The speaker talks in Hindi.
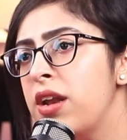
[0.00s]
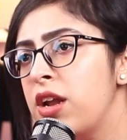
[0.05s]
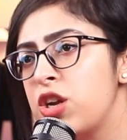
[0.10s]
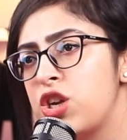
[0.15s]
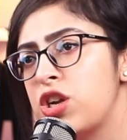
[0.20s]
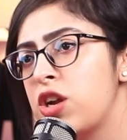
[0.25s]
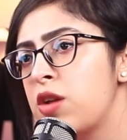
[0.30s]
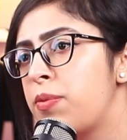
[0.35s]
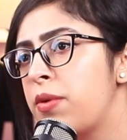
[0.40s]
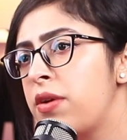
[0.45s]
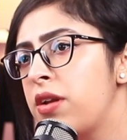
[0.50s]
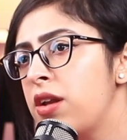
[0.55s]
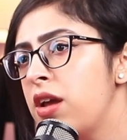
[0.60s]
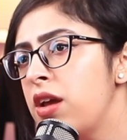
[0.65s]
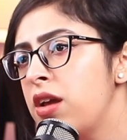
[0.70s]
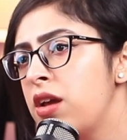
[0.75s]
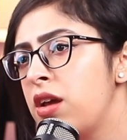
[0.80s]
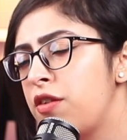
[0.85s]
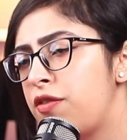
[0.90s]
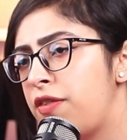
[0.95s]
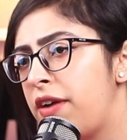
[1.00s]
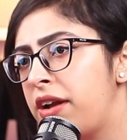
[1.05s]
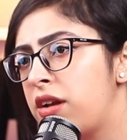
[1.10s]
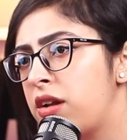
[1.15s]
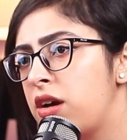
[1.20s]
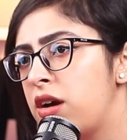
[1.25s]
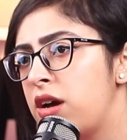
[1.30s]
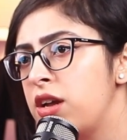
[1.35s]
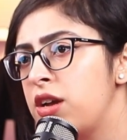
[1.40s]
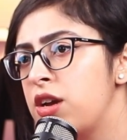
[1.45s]
नेशन पर नहीं इफेक्ट
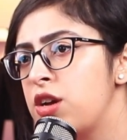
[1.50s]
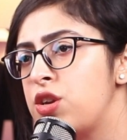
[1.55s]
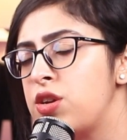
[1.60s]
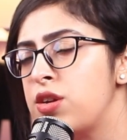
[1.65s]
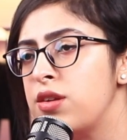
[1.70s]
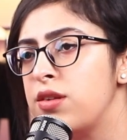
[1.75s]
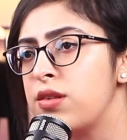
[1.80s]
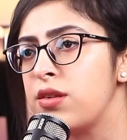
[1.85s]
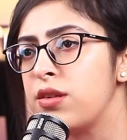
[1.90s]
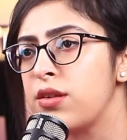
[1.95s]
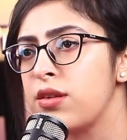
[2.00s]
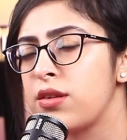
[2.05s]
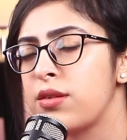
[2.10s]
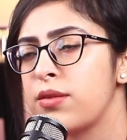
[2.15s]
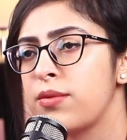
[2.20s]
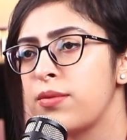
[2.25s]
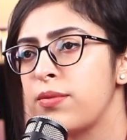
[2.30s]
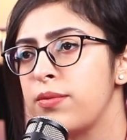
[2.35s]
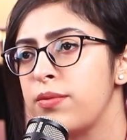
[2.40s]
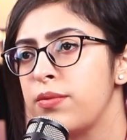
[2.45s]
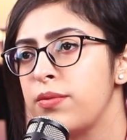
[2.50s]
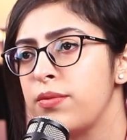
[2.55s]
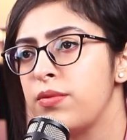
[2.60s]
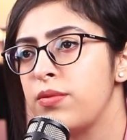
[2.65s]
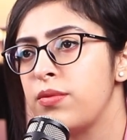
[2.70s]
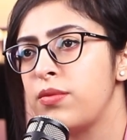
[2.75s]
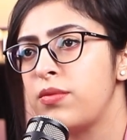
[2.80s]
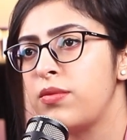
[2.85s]
कर रही है देखें चीज़। देखें जवेरिया